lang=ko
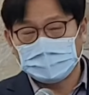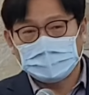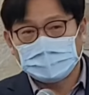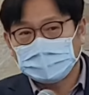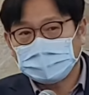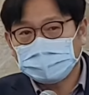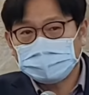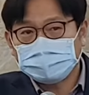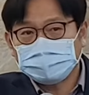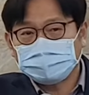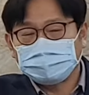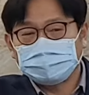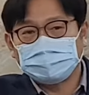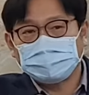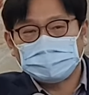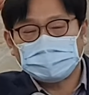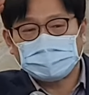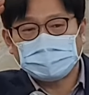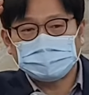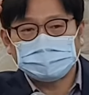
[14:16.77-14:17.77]
그래서
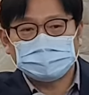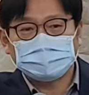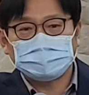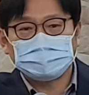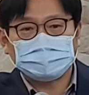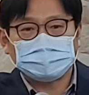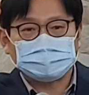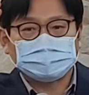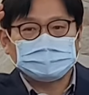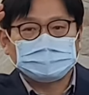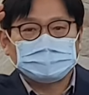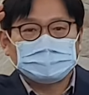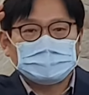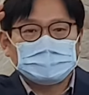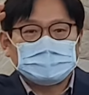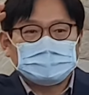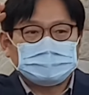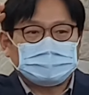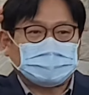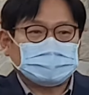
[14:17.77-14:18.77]
유대 사람들은
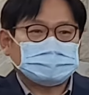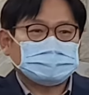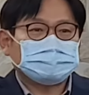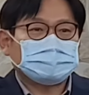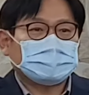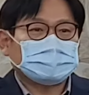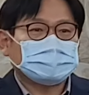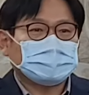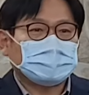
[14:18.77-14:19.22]
마지막